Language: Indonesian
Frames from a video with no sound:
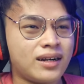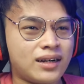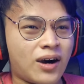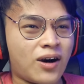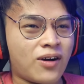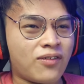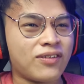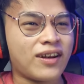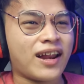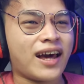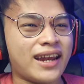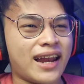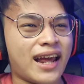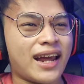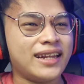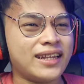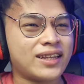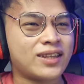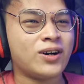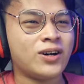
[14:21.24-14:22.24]
Offline
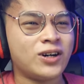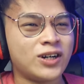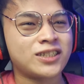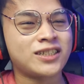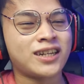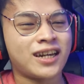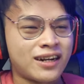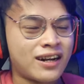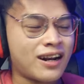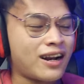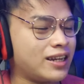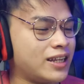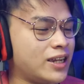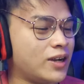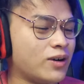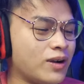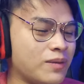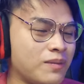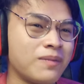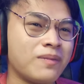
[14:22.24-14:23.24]
editor Chandra
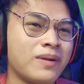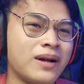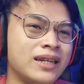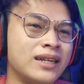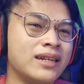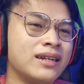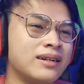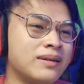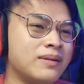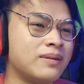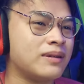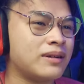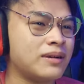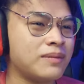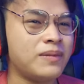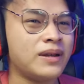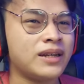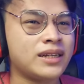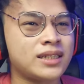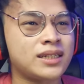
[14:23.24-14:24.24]
Leo emang paling the
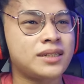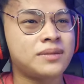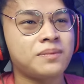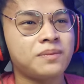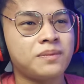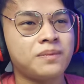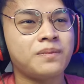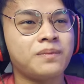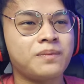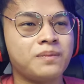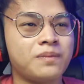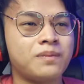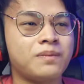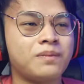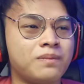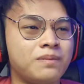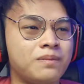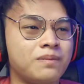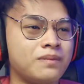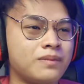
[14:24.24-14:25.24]
best.
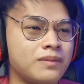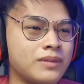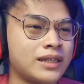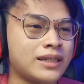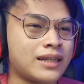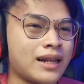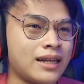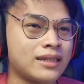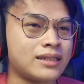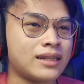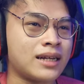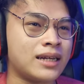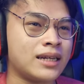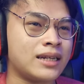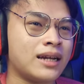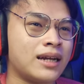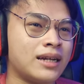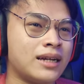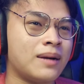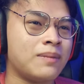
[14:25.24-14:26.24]
Kita lihat
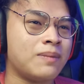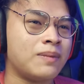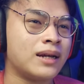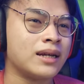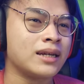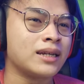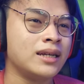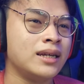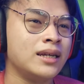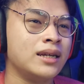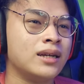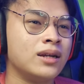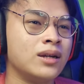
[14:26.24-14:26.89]
akhirnya ada apa lagi.